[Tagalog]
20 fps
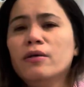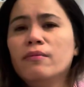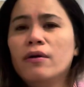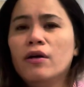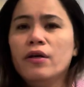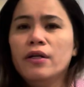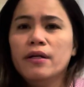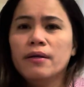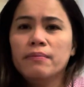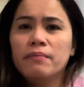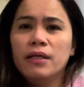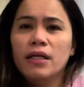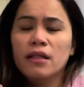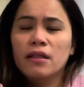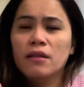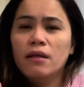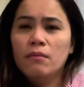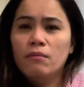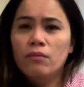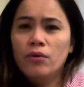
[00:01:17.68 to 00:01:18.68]
ako ng milk
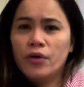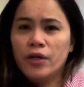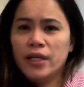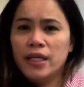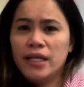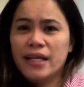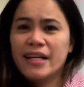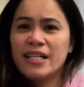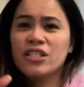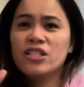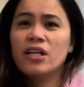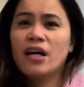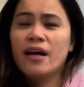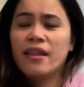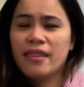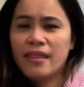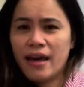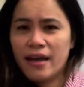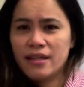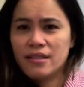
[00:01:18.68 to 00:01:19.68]
ng morning at saka
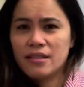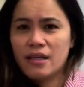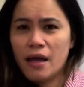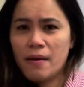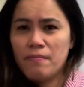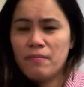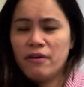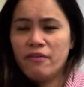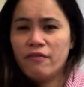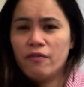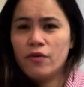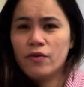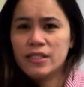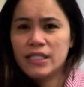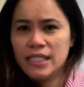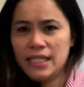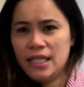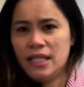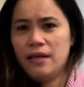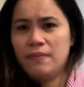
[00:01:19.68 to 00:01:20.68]
night time before
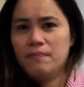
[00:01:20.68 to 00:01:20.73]
sleep.